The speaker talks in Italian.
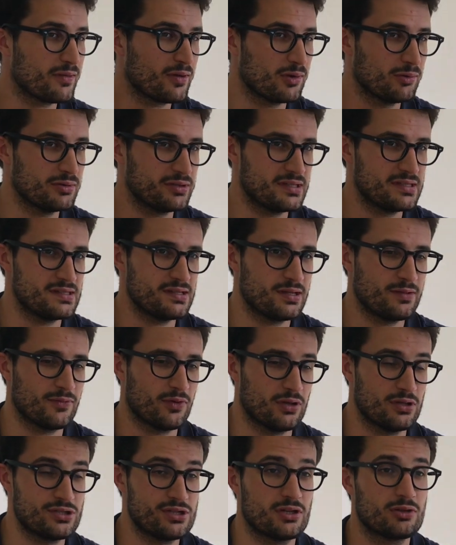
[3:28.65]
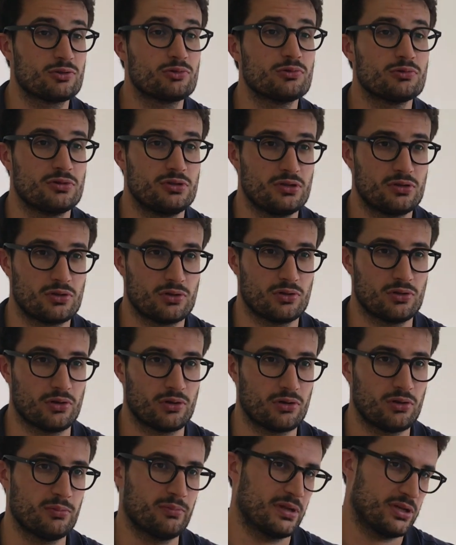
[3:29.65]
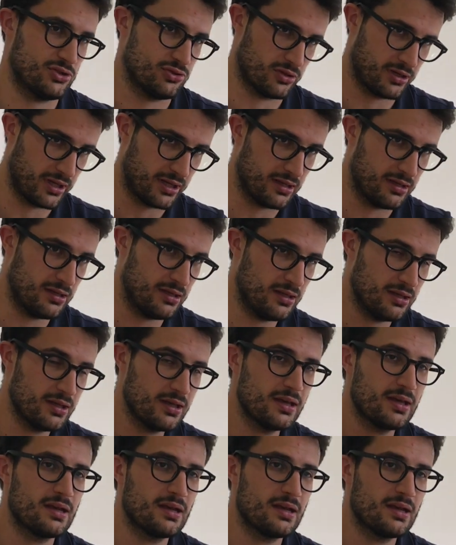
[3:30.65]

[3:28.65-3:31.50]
valute si rivolge a tutti coloro maggiorenni